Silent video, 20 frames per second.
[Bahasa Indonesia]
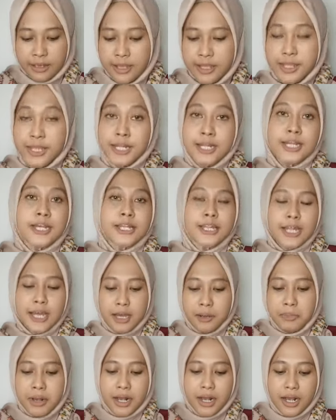oke jadi
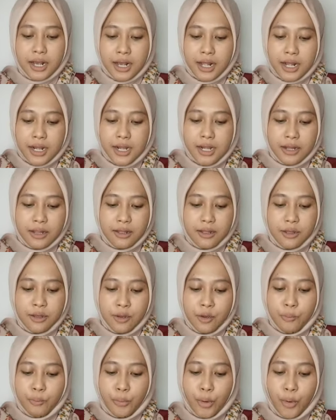kita bakal
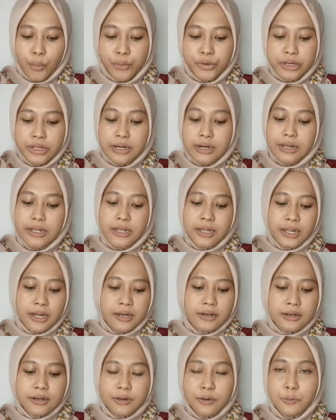
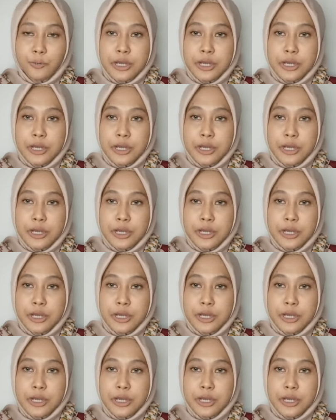powderin